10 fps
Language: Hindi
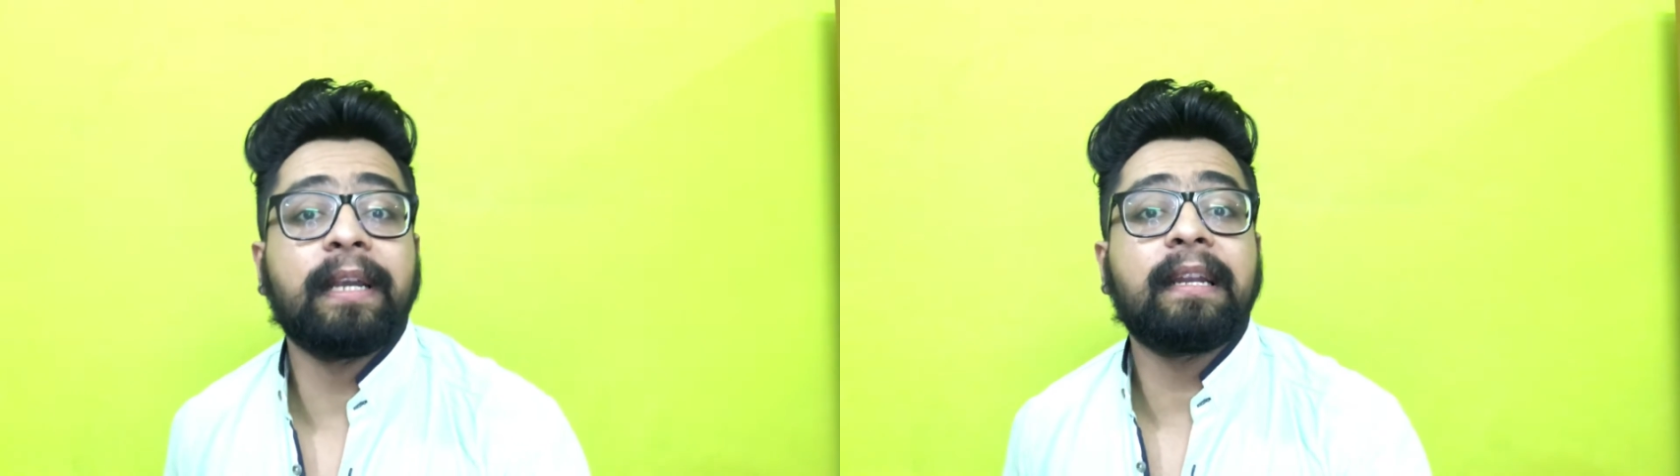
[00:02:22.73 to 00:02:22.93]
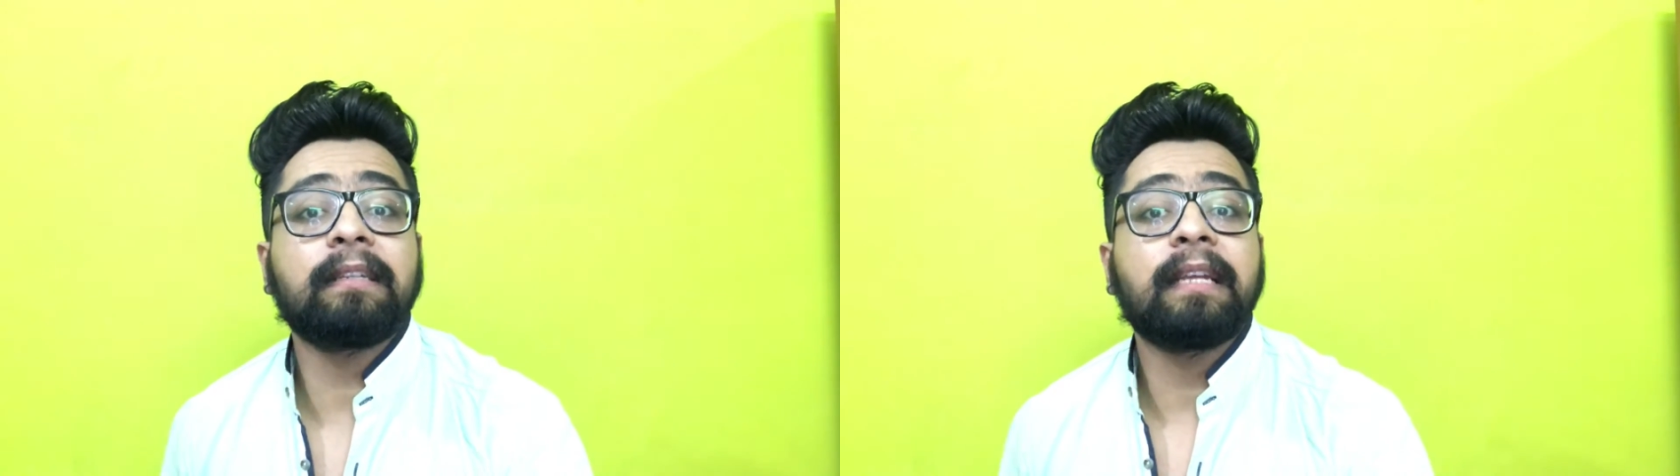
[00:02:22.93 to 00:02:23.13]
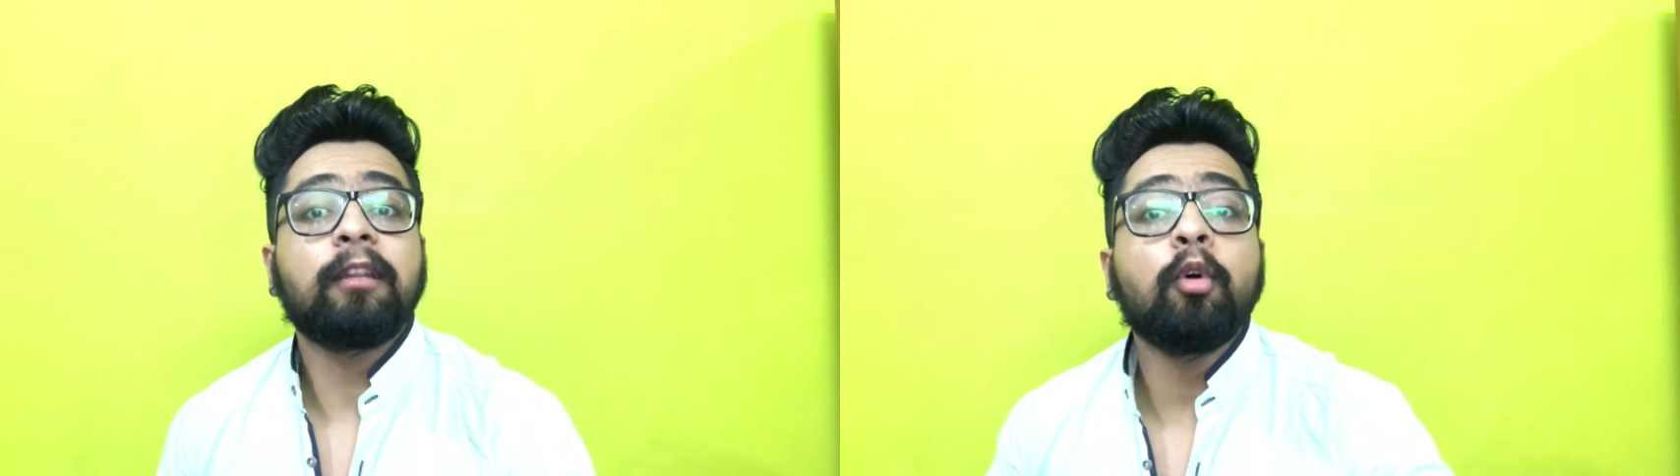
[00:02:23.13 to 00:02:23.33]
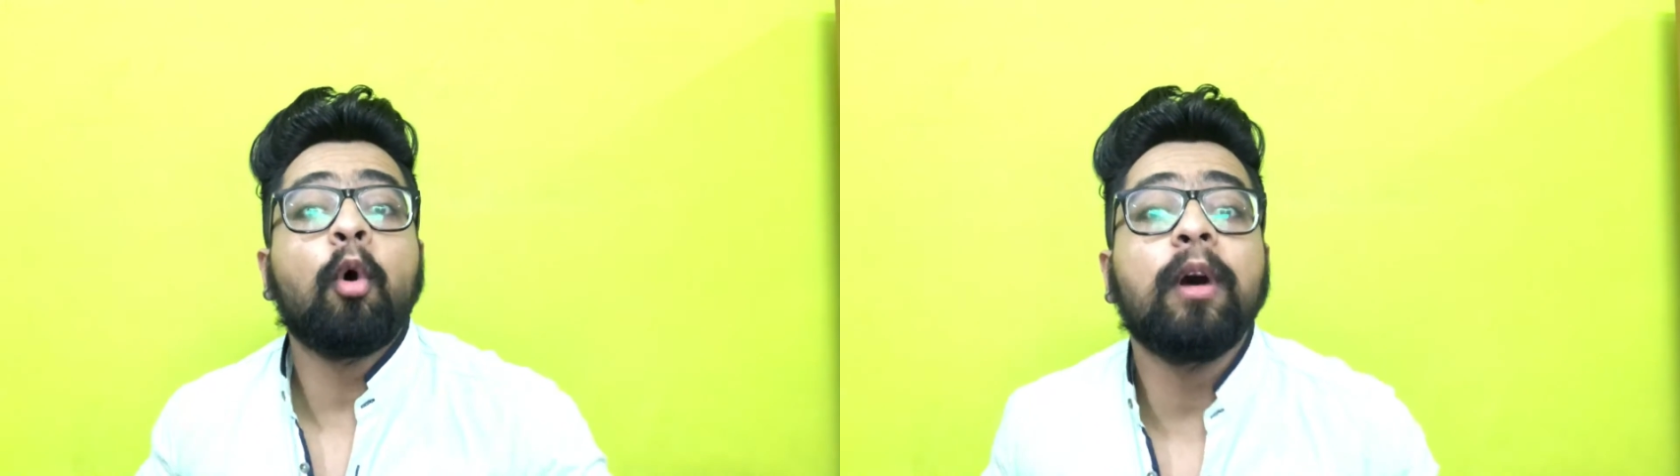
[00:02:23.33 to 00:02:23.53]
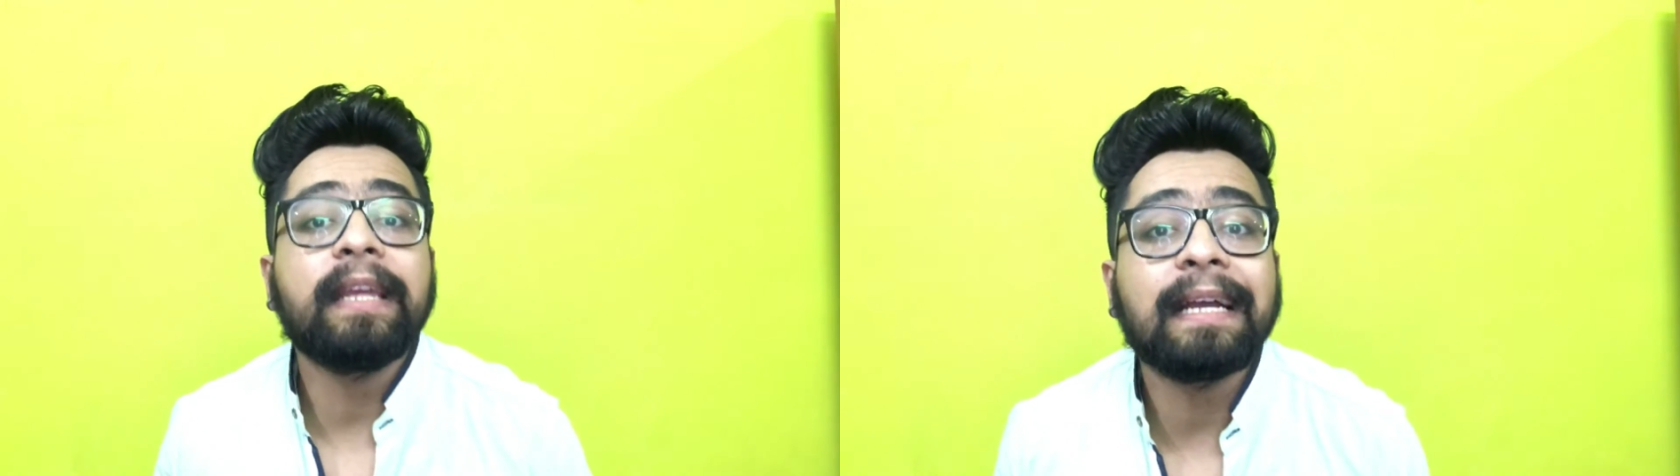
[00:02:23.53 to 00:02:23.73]
करते हैं तो
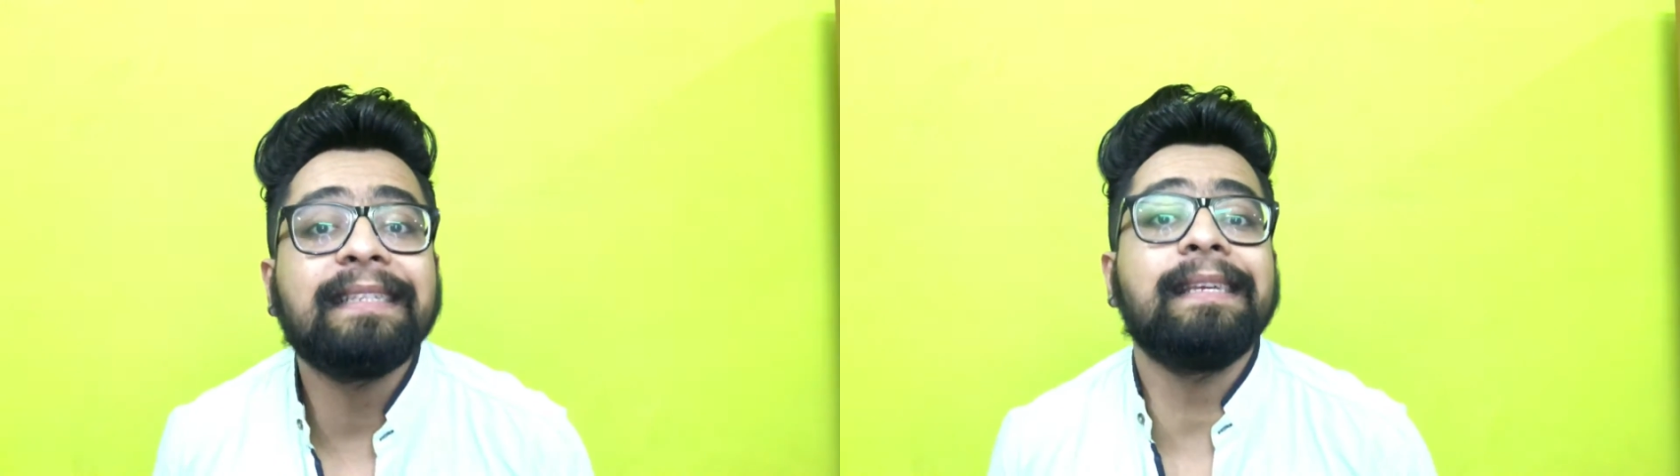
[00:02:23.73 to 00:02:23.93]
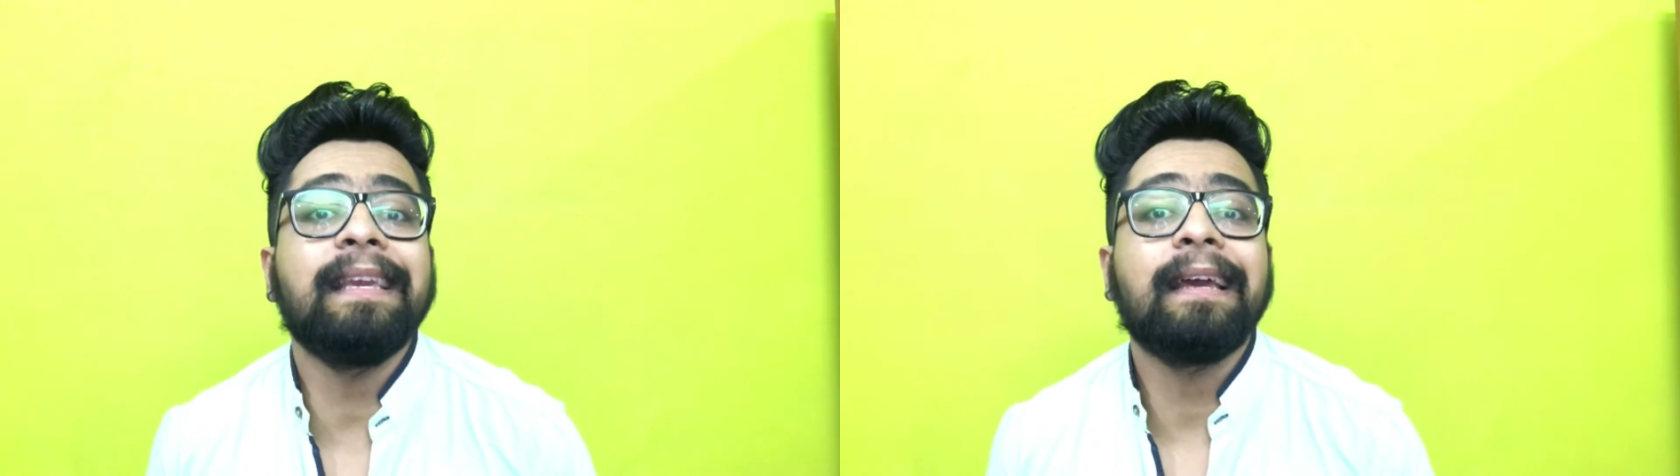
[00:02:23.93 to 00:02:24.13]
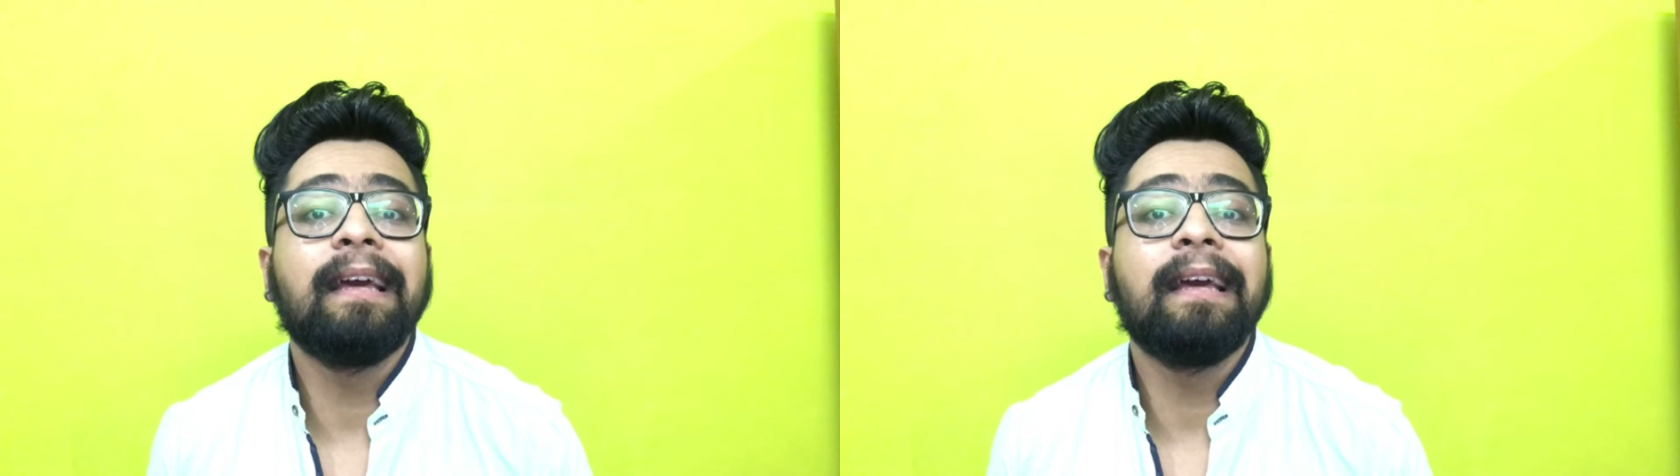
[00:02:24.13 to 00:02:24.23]
और क्या चाहिए